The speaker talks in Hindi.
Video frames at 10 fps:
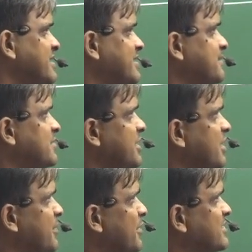सी
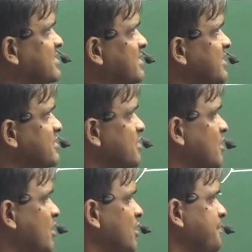डबल ओ एच सिस
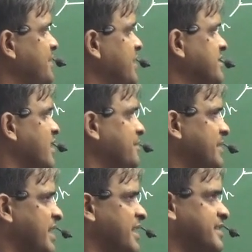और पीएच यहाँ पर
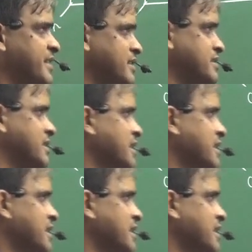क्या है ट्रांस